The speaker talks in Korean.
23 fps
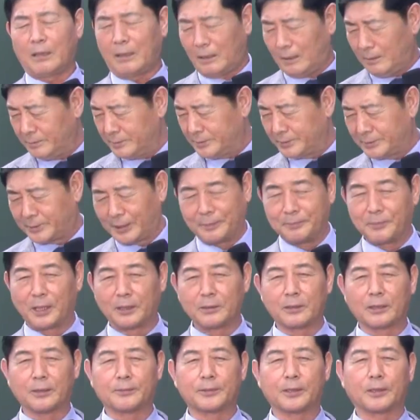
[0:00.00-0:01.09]
아무도
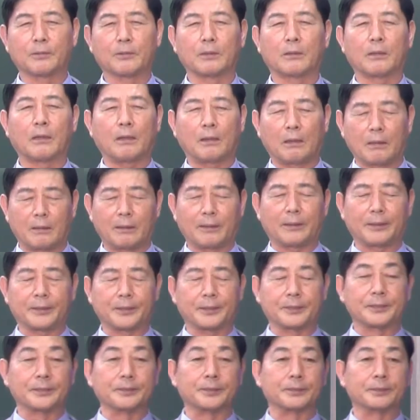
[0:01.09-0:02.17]
담당도 없다고 아,
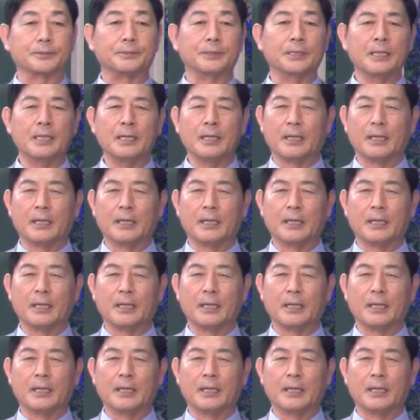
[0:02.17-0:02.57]
형님 그러면